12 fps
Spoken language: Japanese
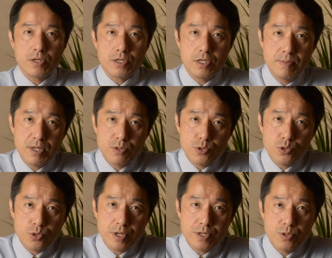今の
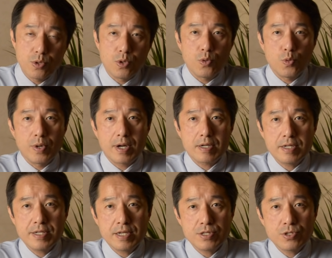状態を分か
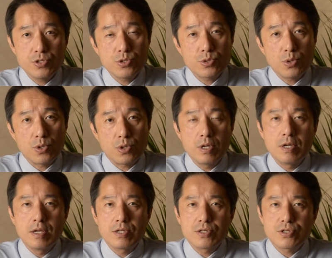りやすく言うと、
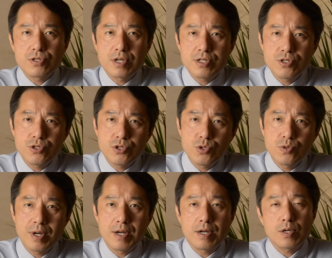菅首相は